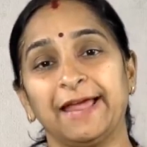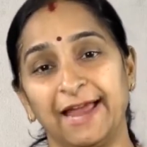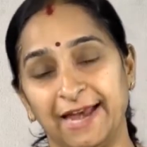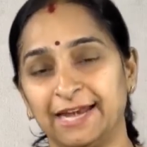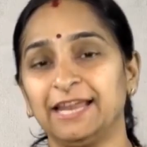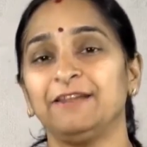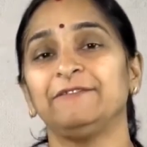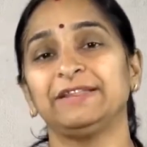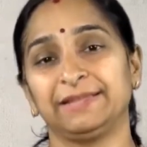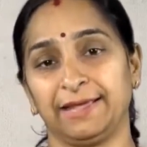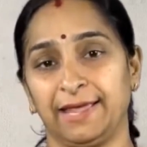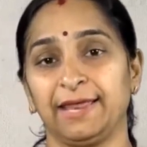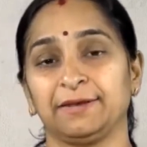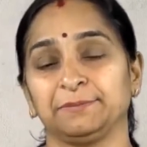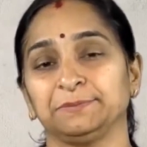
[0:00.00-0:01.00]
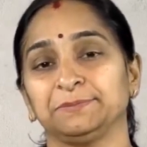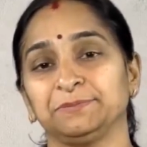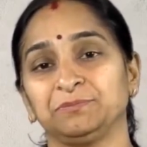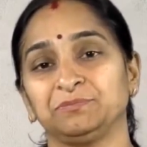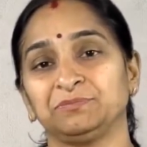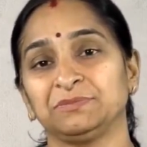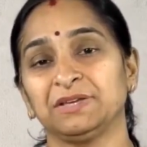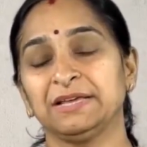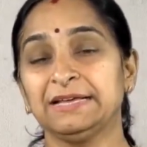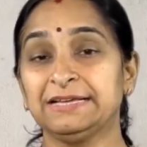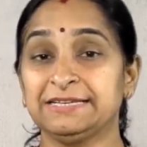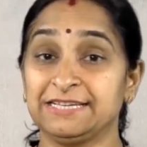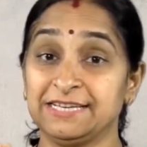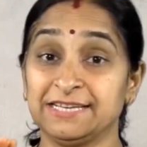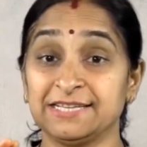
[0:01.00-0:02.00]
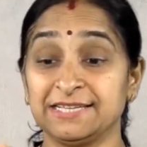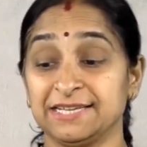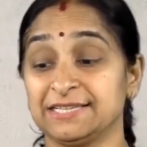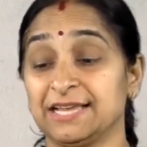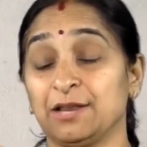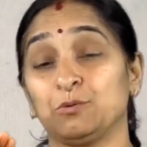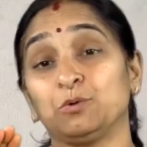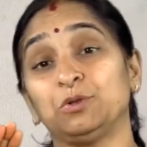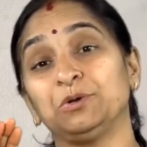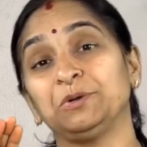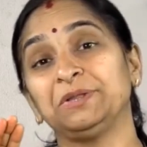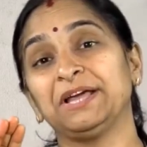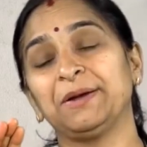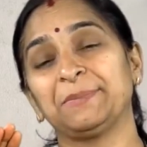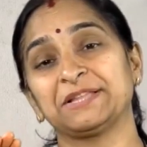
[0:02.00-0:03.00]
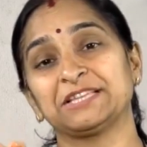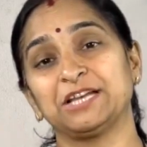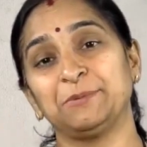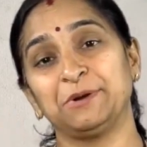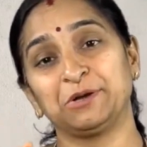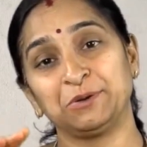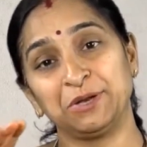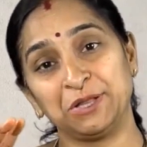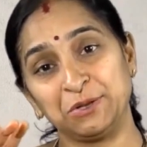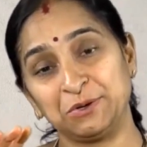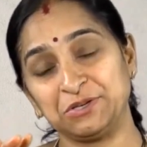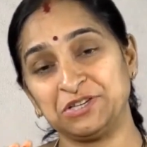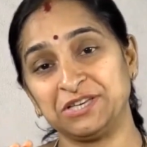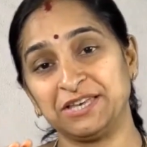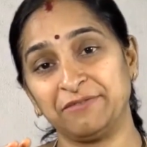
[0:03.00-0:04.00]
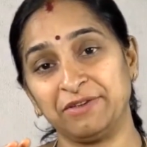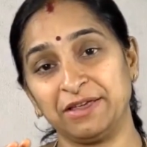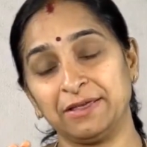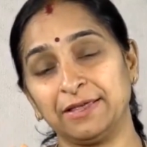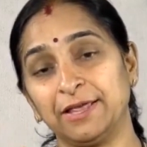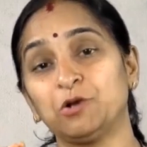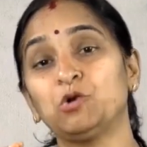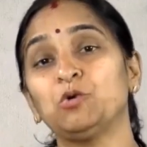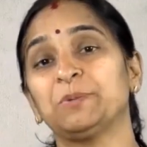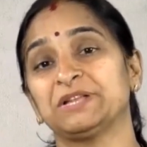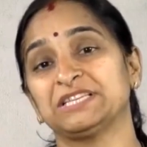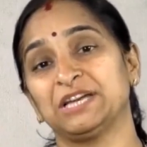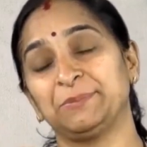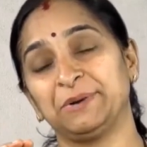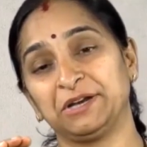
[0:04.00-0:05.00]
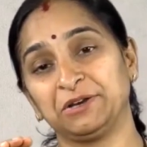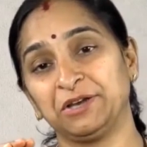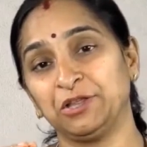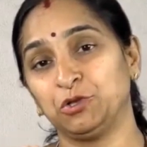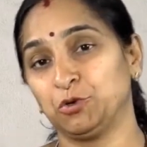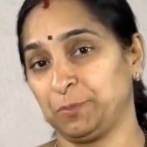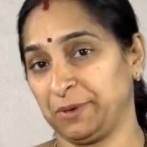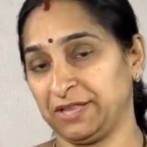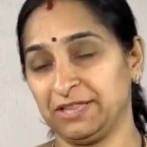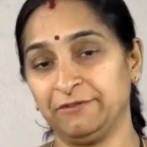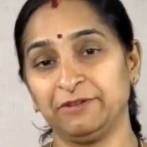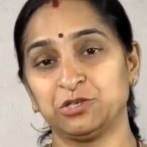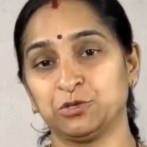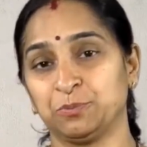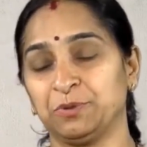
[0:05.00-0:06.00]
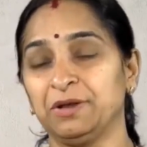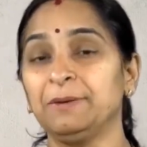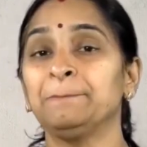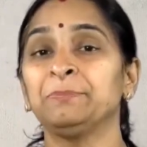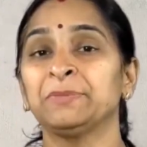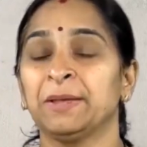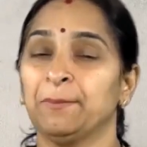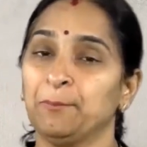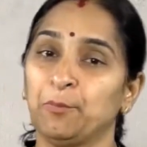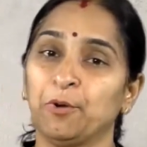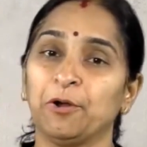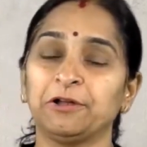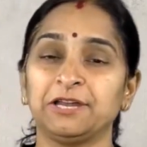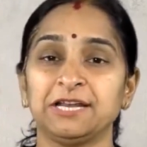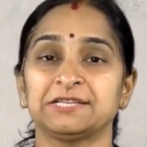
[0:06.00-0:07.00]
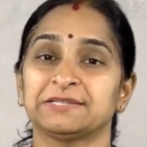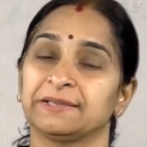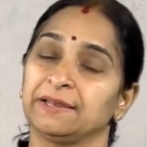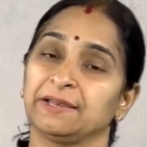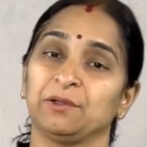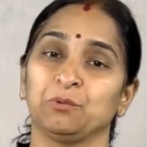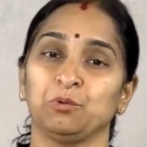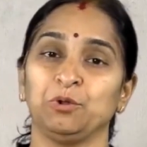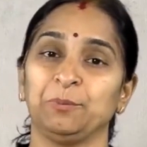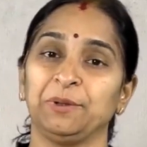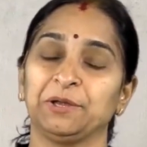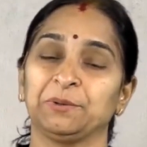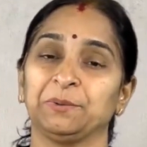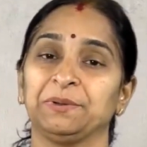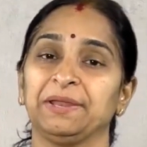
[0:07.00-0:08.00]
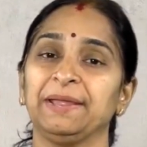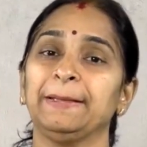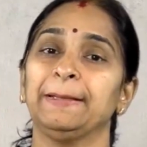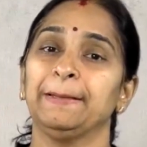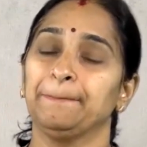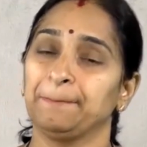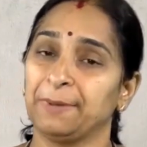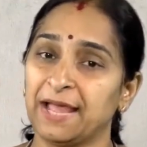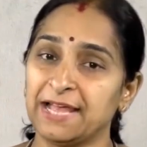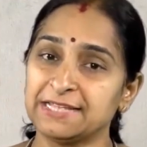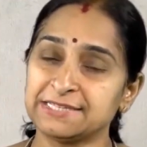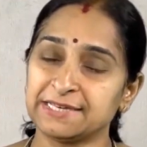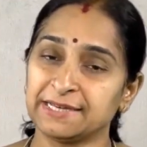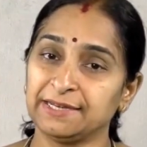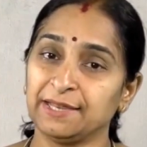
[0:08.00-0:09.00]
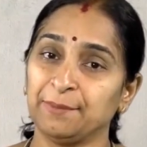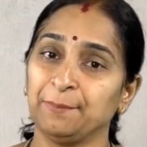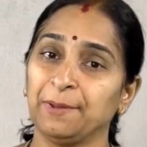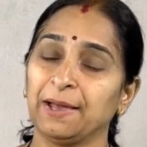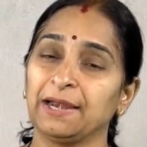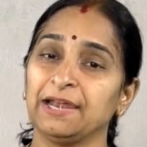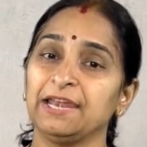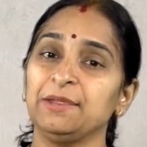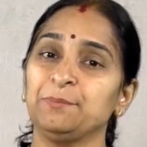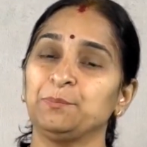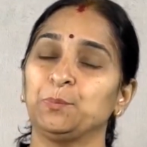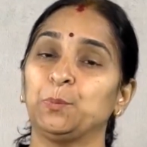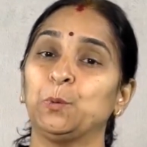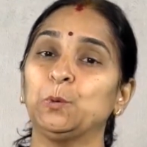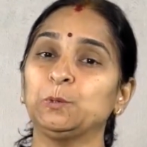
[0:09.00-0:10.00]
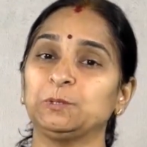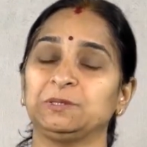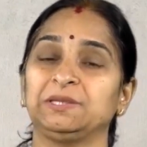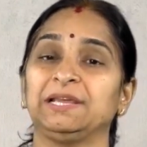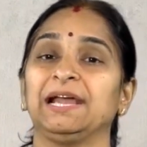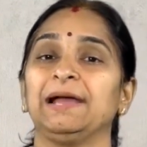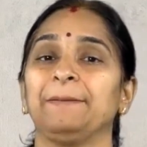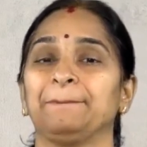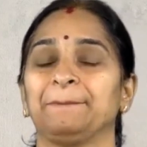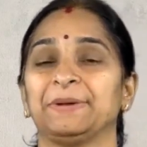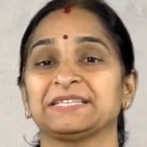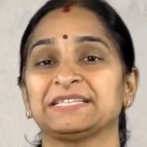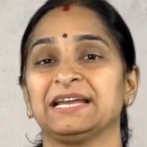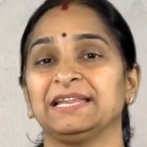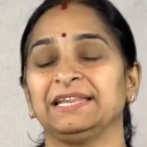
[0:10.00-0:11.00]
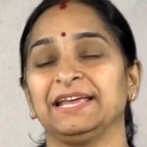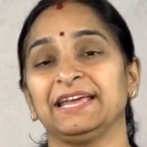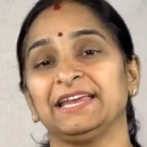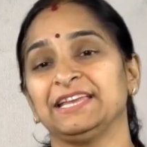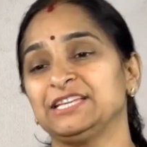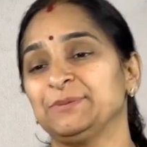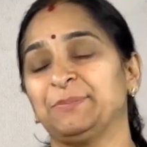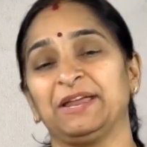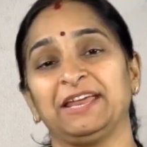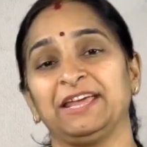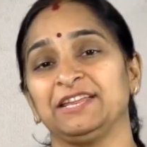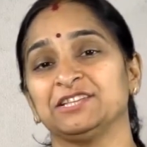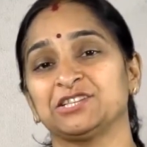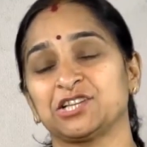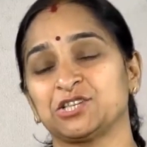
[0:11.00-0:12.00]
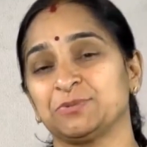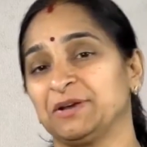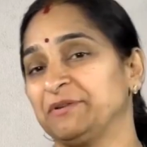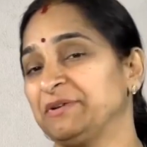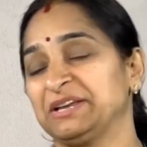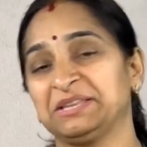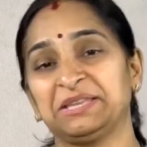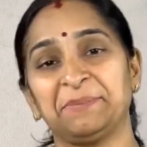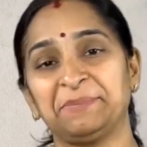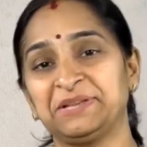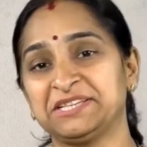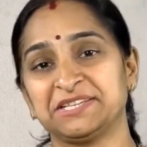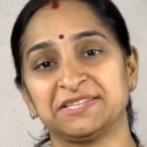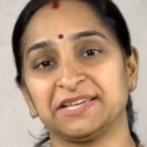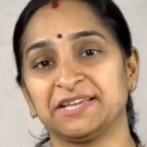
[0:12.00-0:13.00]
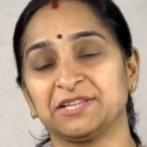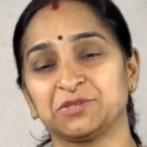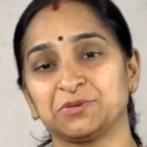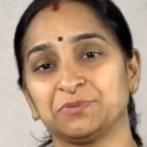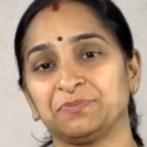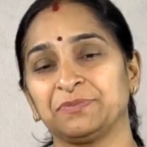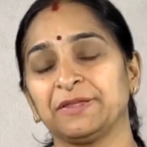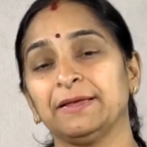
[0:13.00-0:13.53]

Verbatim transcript: హ్యాండిల్ విత్ కేర్ చిన్న సీసాలు కొద్ది కొద్దిగా పచ్చళ్ళు పెట్టుకునేందుకు చిన్నవి ఎక్కువ పచ్చడి పెట్టుకునేందుకు పెద్దవి చొప్పున బాటిల్స్ కనుక కొని పెట్టుకుంటే ప్లాస్టిక్ డబ్బాలని పూర్తిగా పచ్చళ్ళ దగ్గర నుంచి పరిహరించవచ్చు మనం వాటిని తప్పించేసేయచ్చు